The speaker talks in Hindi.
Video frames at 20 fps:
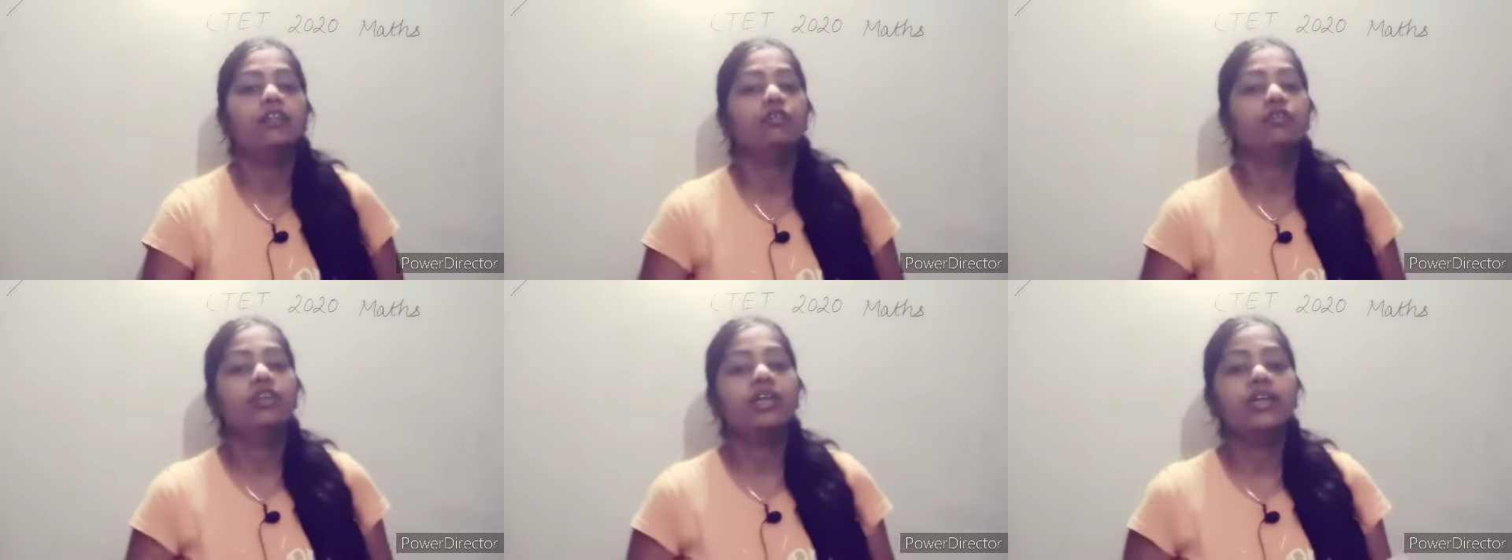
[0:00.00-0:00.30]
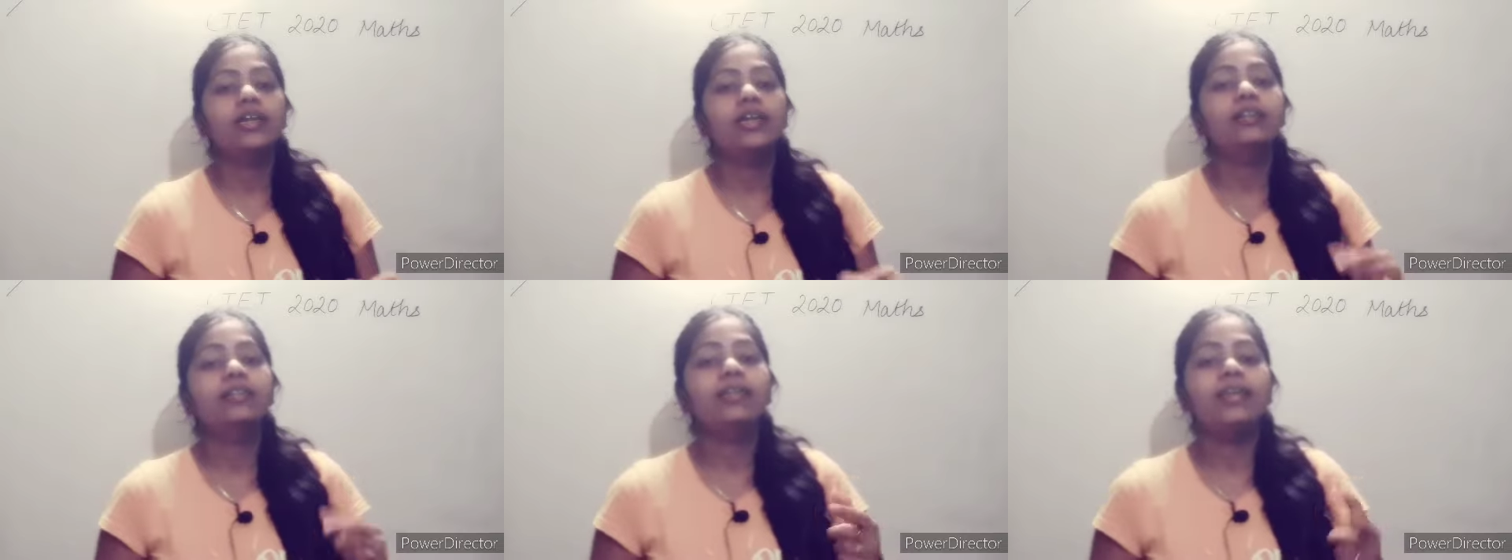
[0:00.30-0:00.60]
तो
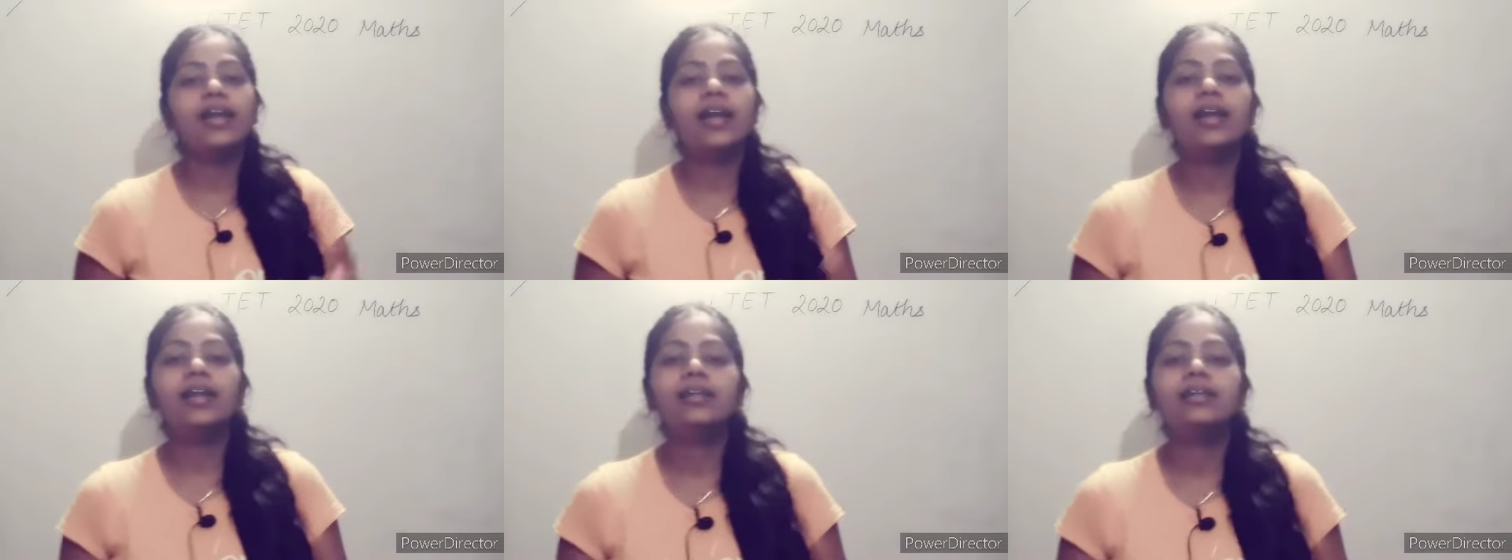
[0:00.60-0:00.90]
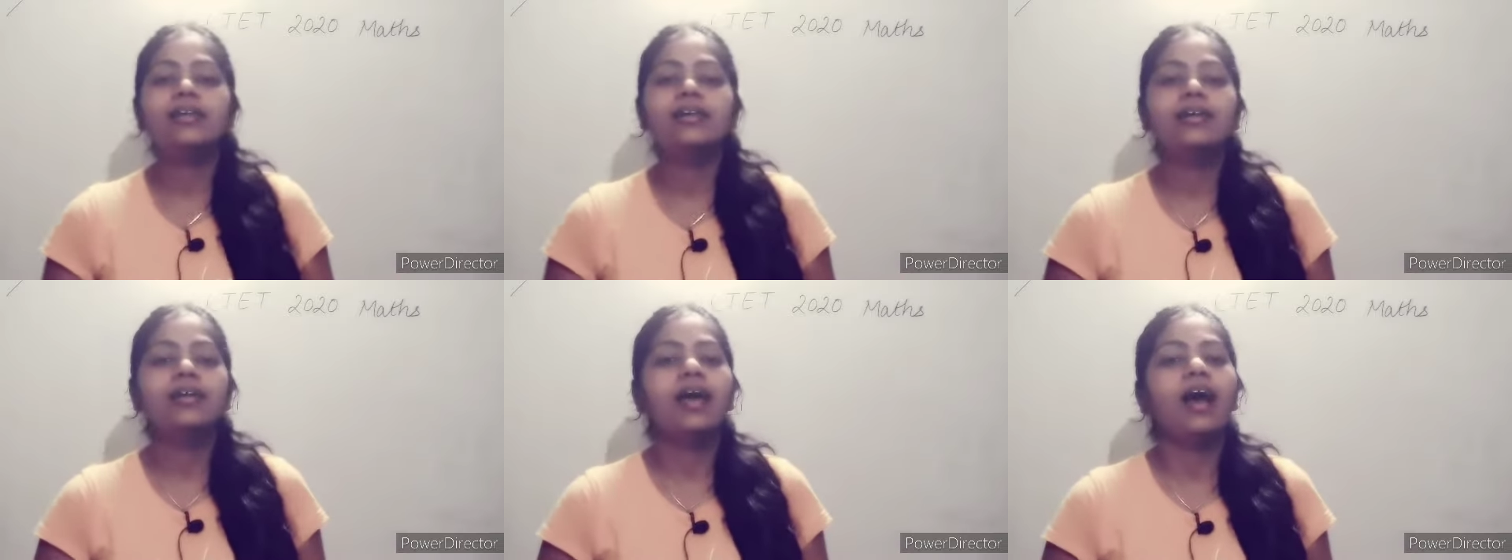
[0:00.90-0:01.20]
चलिए देख
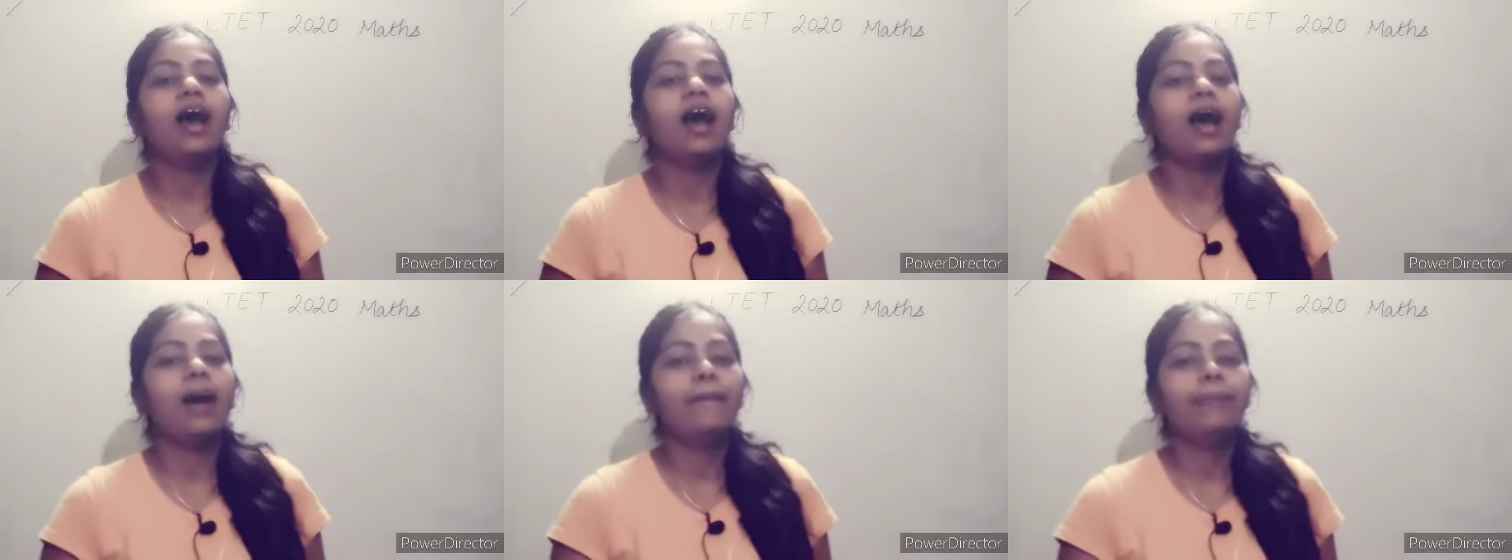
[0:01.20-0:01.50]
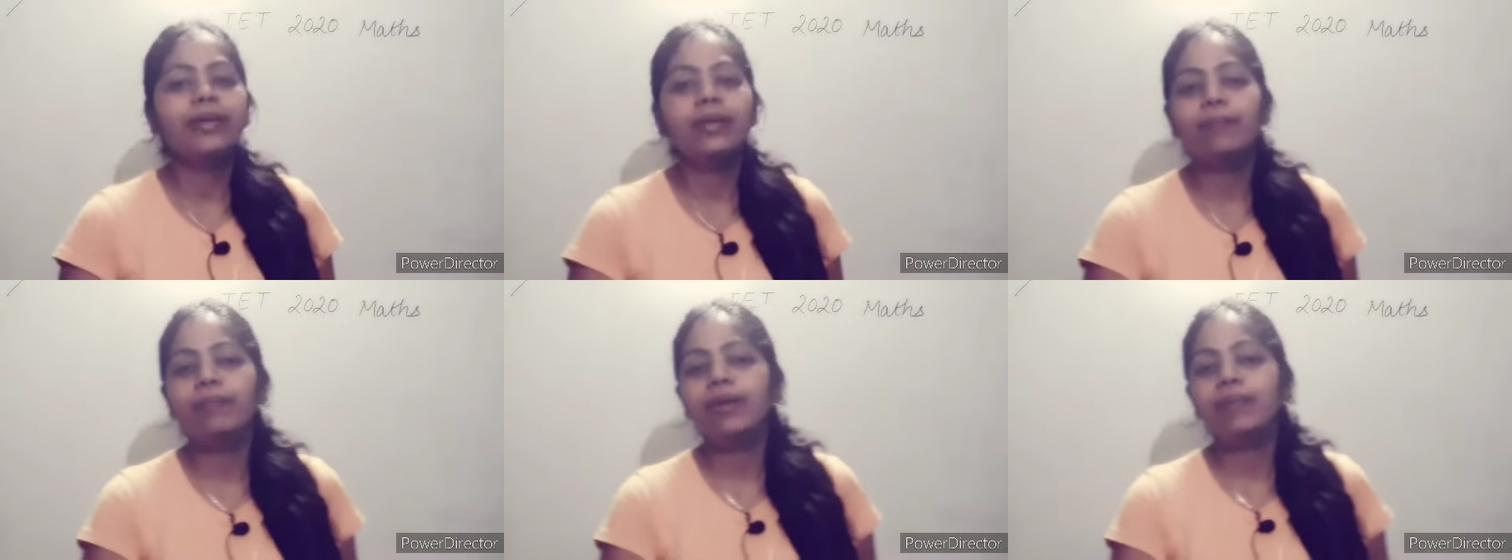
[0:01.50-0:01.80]
लीजिए कि
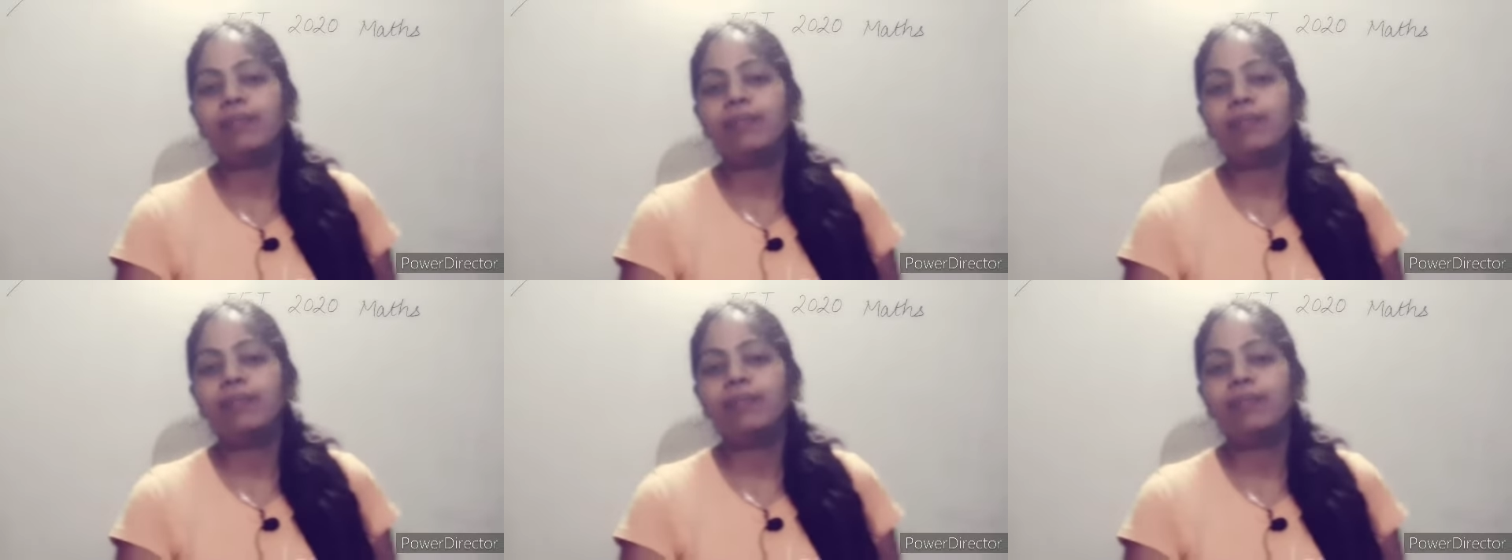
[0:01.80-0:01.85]
आपकी